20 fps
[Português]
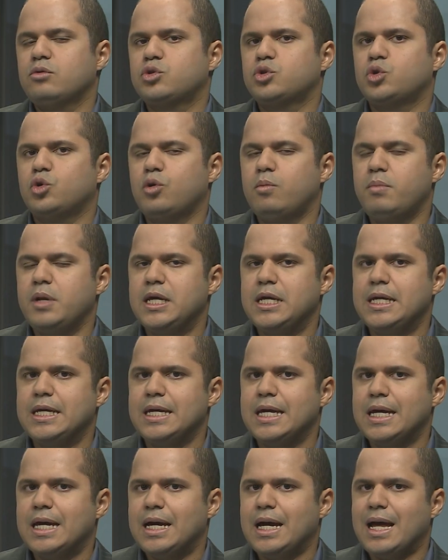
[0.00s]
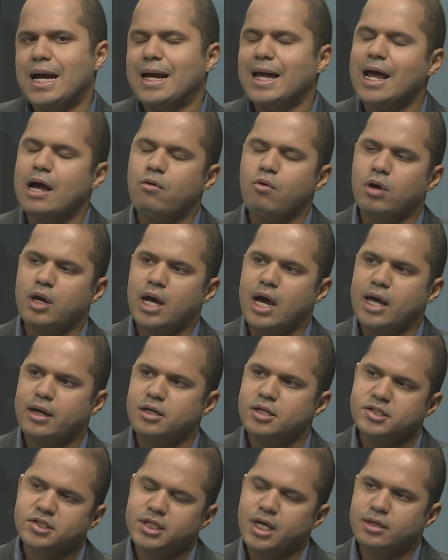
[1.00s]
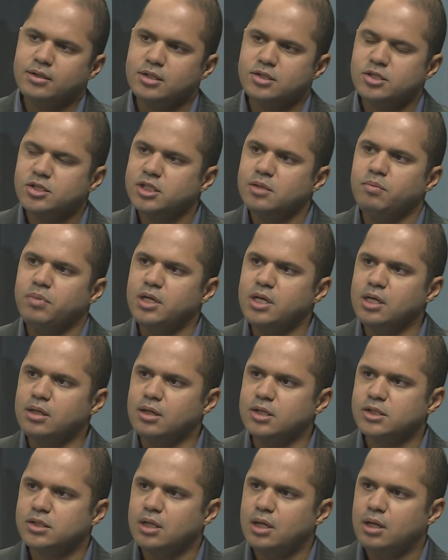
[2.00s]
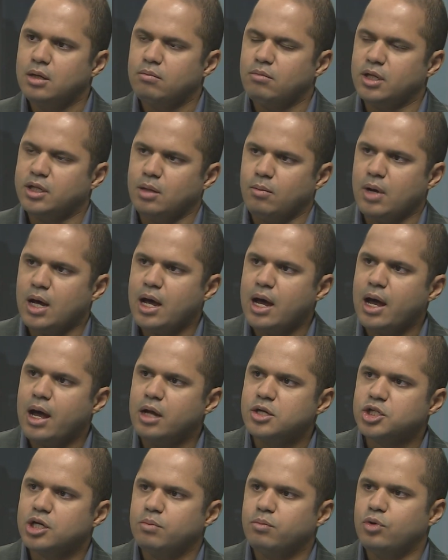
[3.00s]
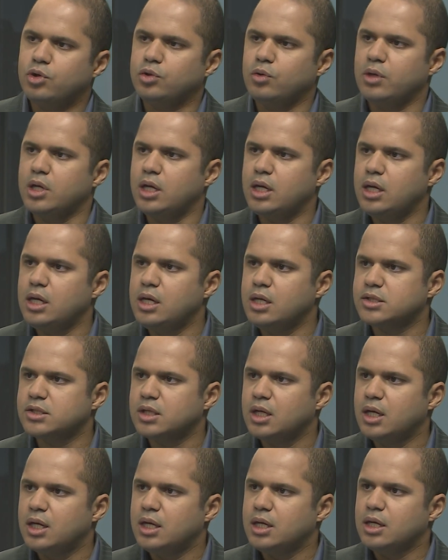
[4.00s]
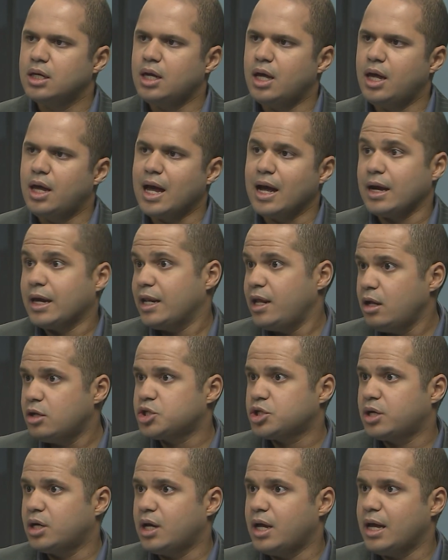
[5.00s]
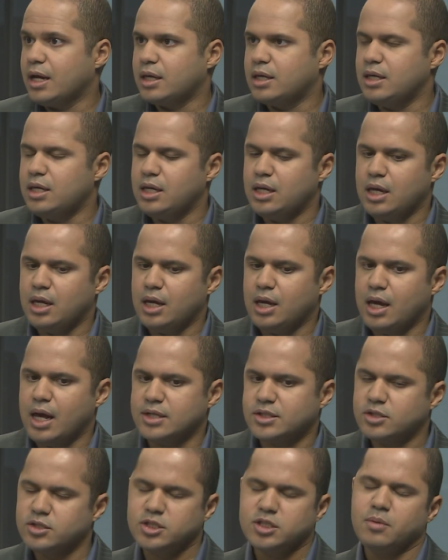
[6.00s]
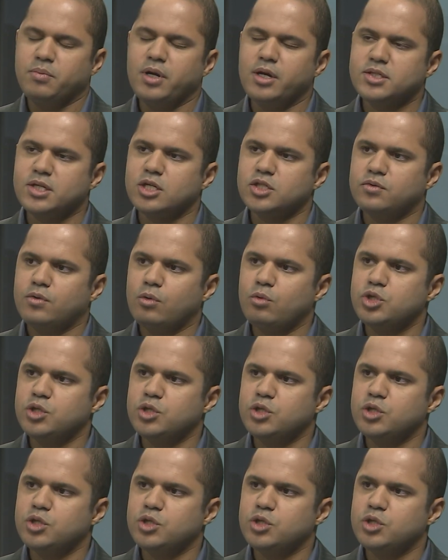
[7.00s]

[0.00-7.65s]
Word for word: sobre a carga horária de certas disciplinas, matemática, português. É, a crítica é que essas disciplinas elas foram